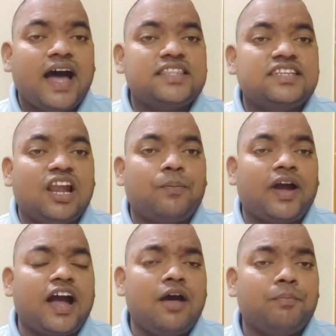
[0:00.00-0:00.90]

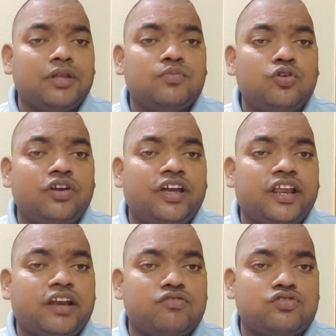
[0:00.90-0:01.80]
అత్యల్పంగా పదమూడు
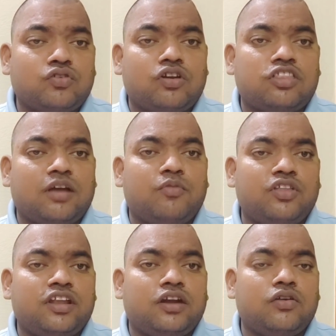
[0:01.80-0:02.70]
డిగ్రీల ఉష్ణోగ్రత
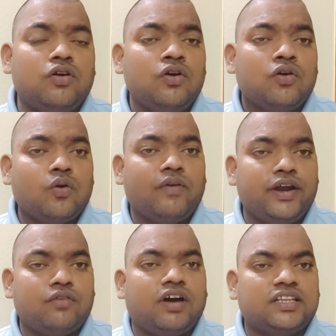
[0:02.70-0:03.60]
నమోదైనట్లు
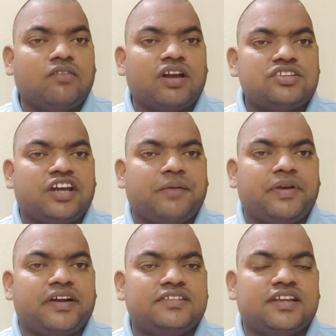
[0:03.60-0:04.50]
కువైట్ వాతావరణ శాఖ
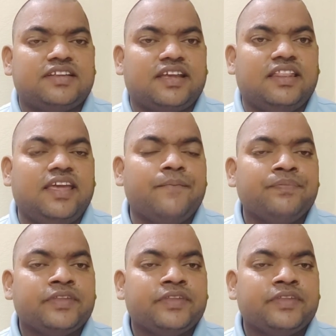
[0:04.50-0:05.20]
ప్రకటించడం జరిగింది